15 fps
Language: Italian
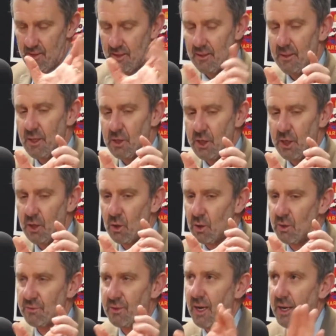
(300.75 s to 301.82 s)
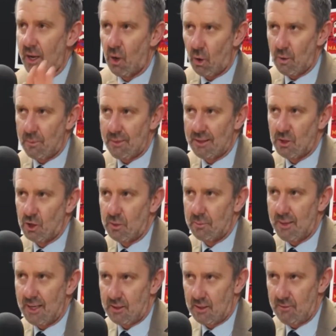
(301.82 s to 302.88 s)
decidono di fare o i medici di
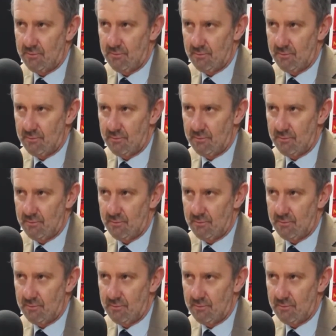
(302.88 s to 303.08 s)
base